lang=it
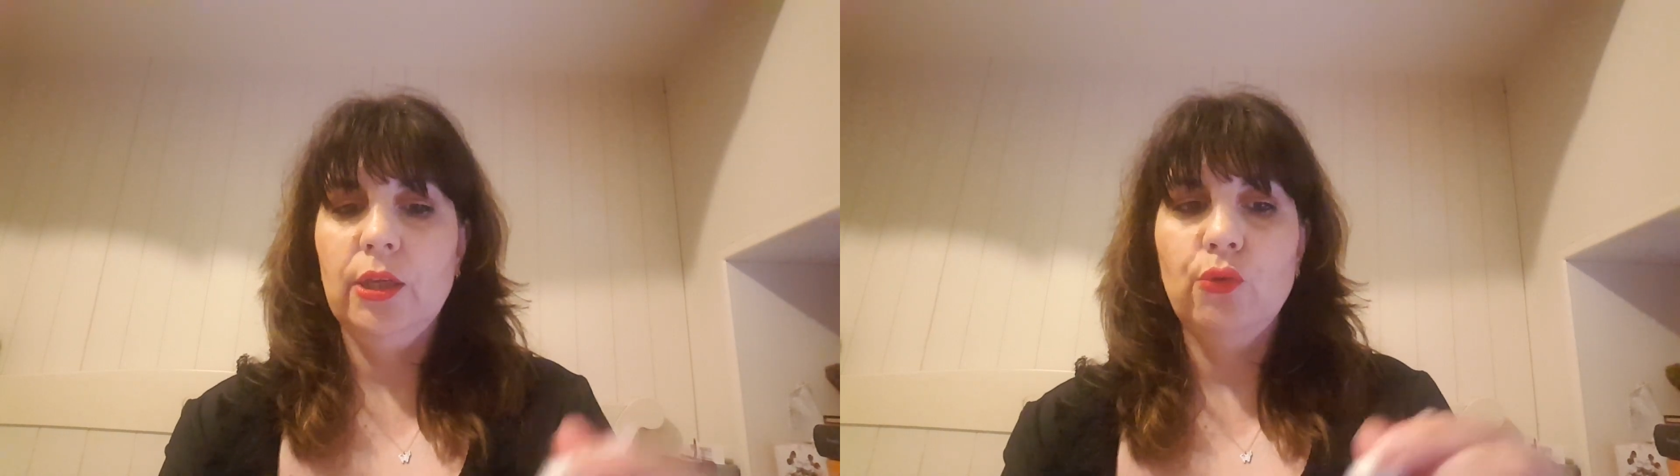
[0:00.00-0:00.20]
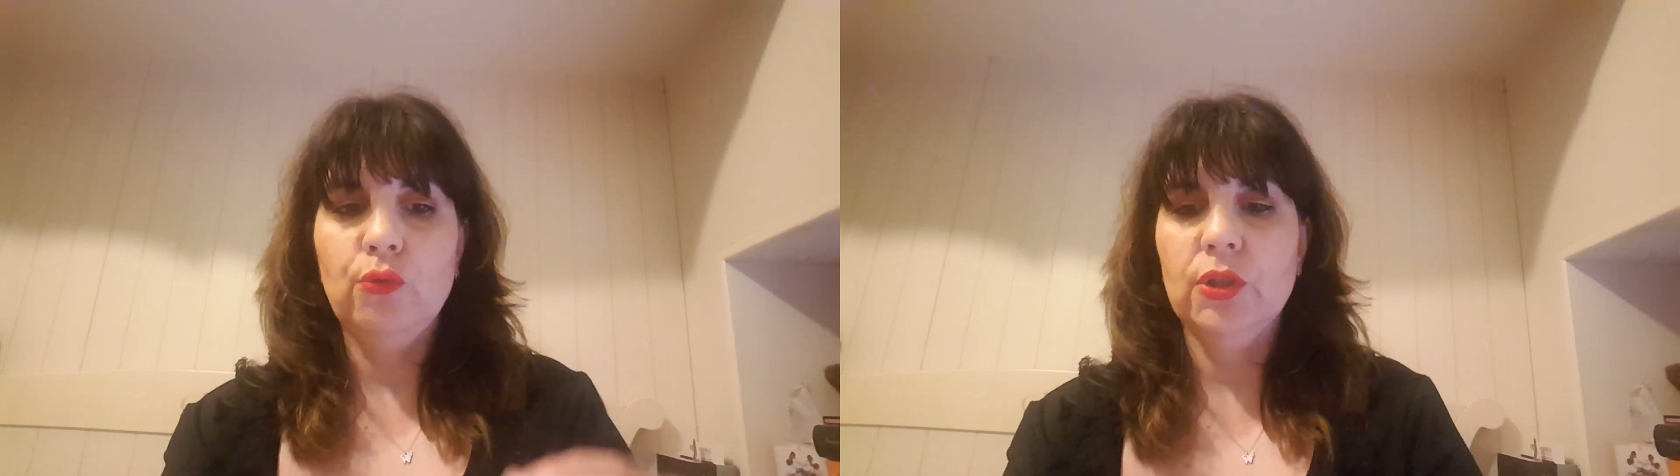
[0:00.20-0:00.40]

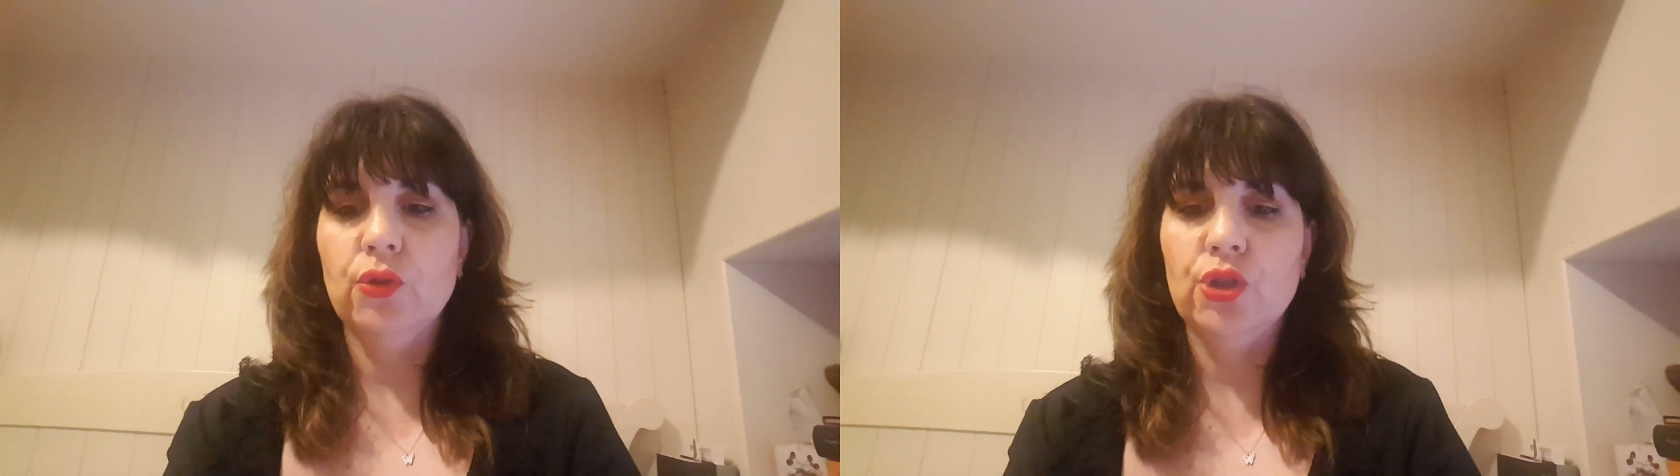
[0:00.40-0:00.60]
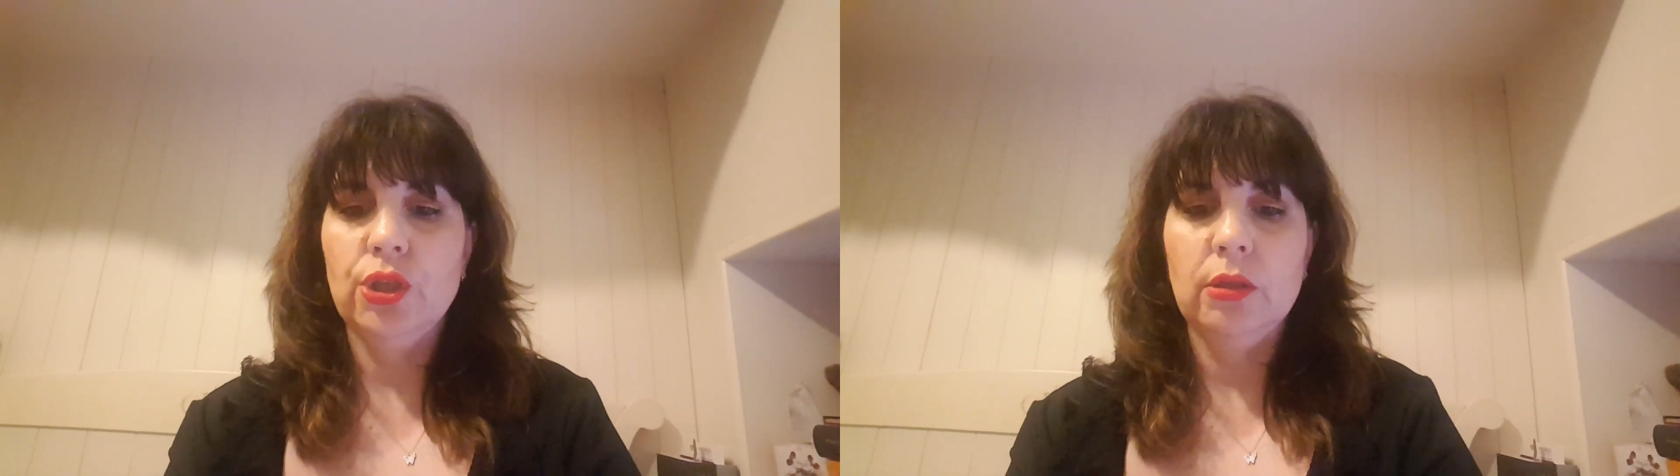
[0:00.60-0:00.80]
il numero
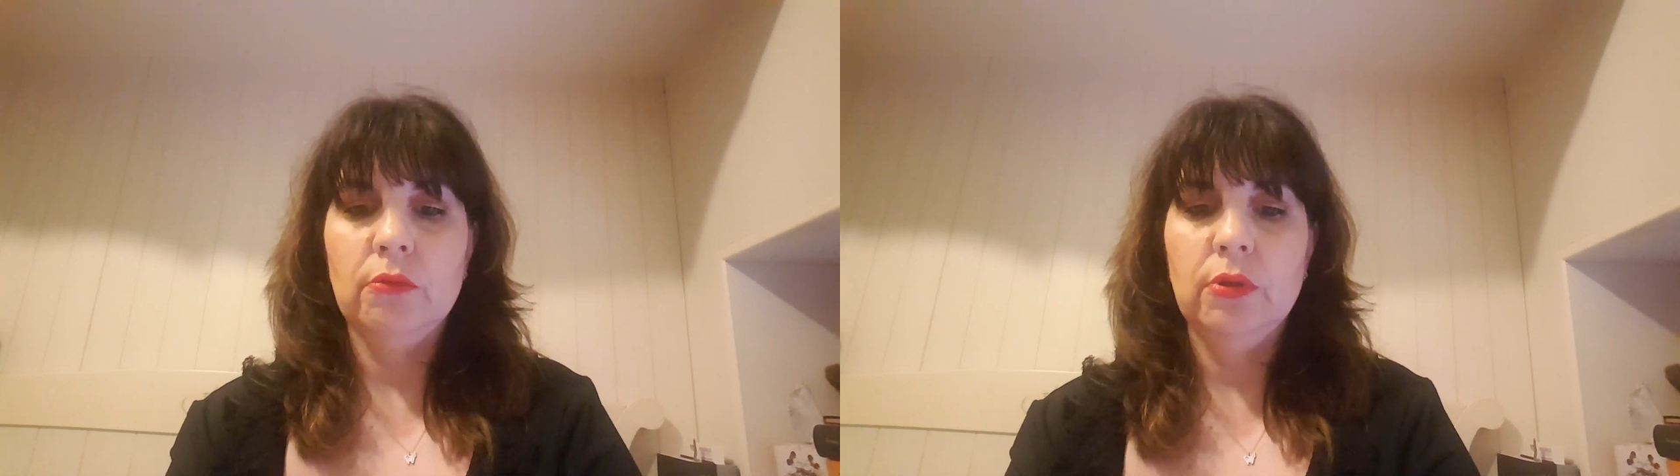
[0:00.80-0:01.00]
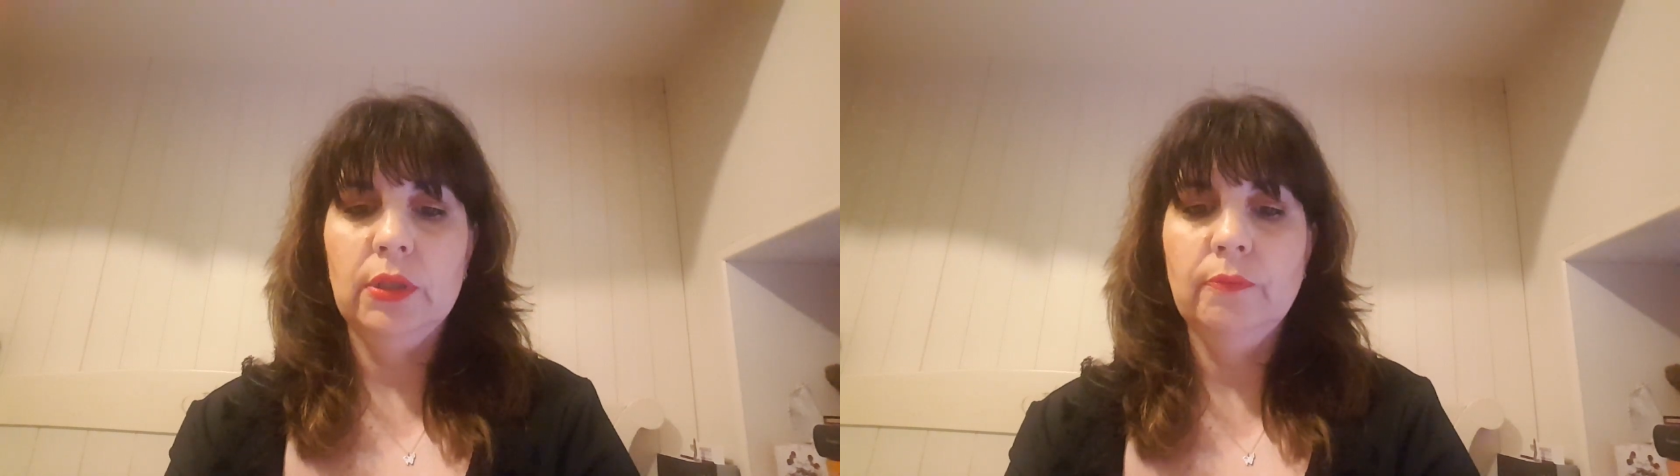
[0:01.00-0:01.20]

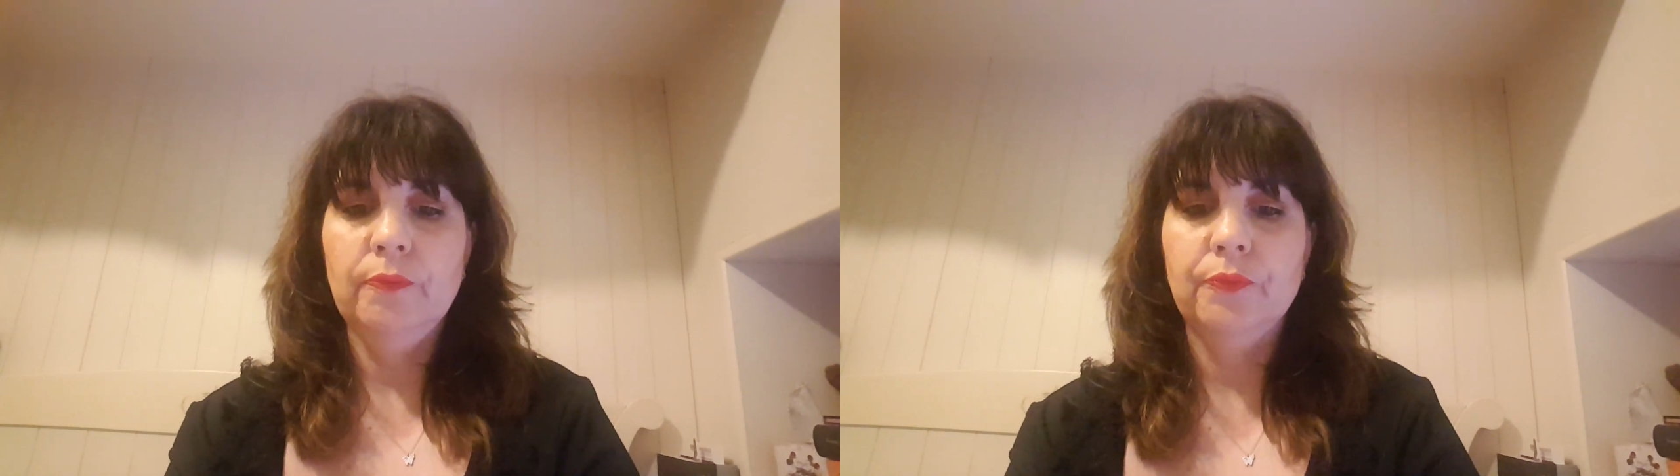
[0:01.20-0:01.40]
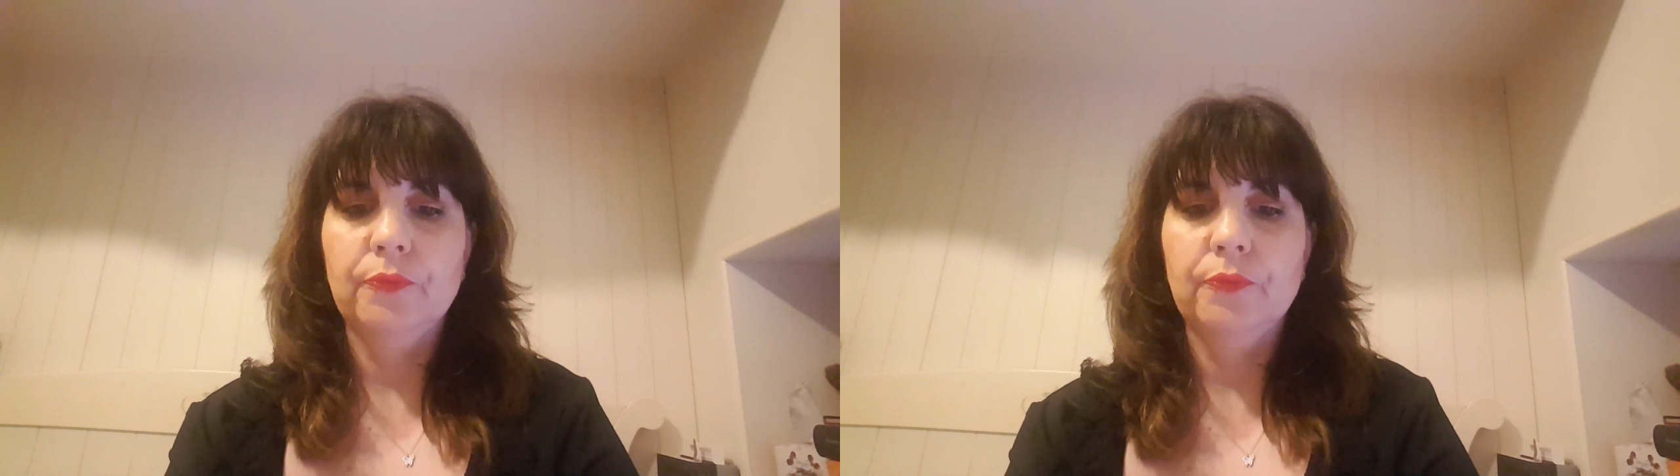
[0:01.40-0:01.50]
5